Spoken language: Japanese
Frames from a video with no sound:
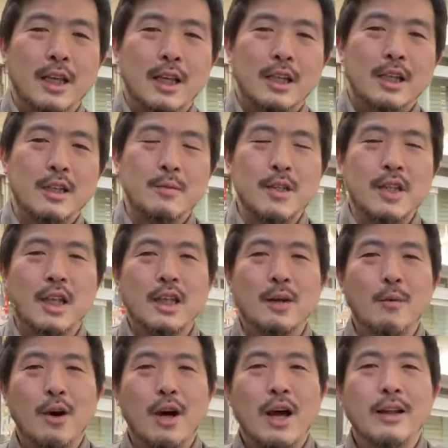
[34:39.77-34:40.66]
組み立て
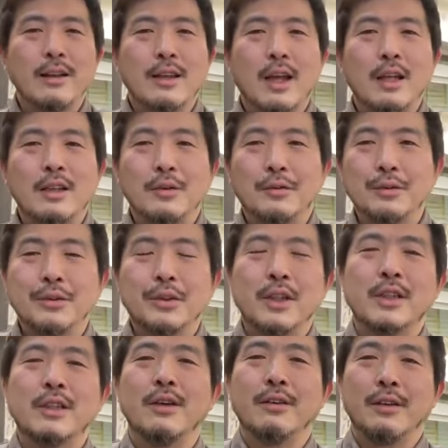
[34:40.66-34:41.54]
も簡単ってこと
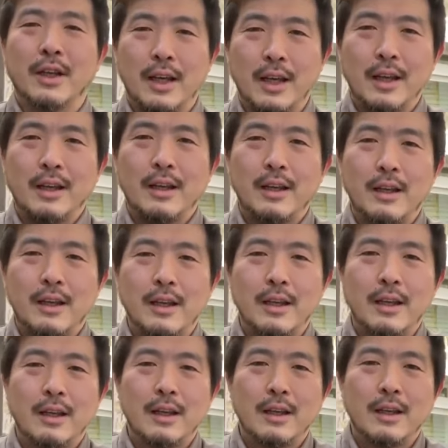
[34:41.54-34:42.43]
ですよね。そうですね。
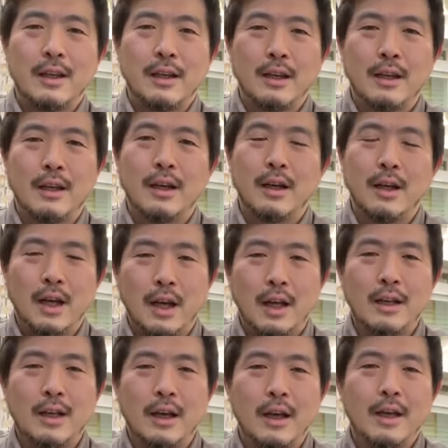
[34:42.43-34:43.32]
はい。はい、
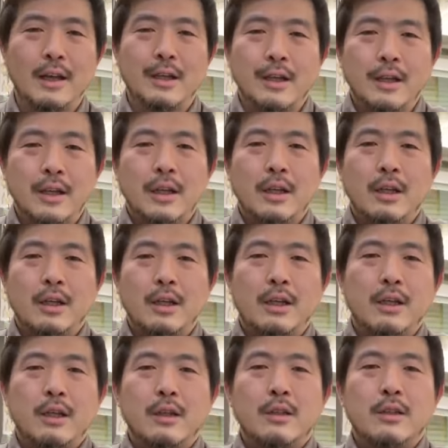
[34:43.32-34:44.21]

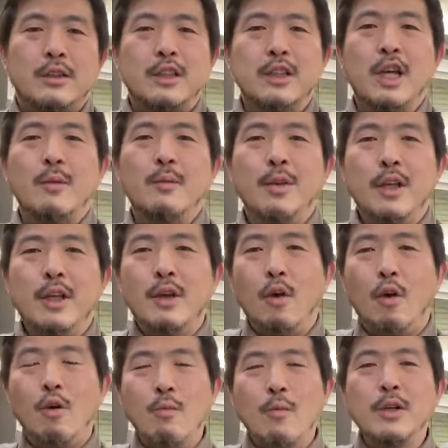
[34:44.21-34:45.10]
ちなみに説明書が
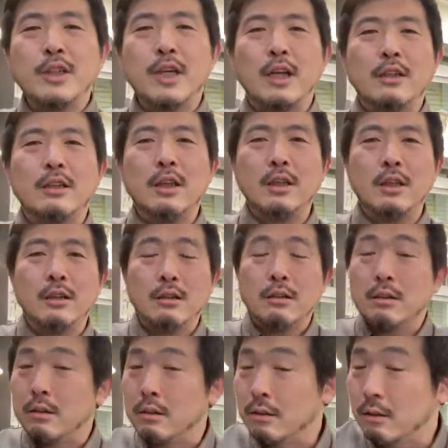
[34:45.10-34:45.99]
入ってるは
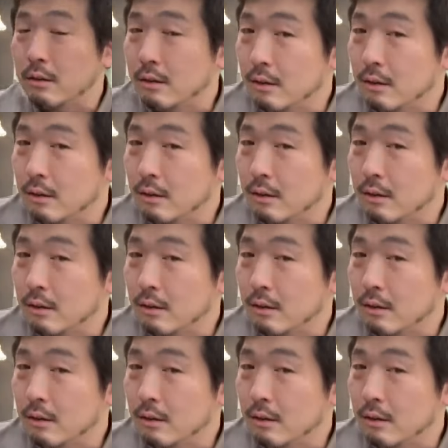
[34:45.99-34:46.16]
ずなので、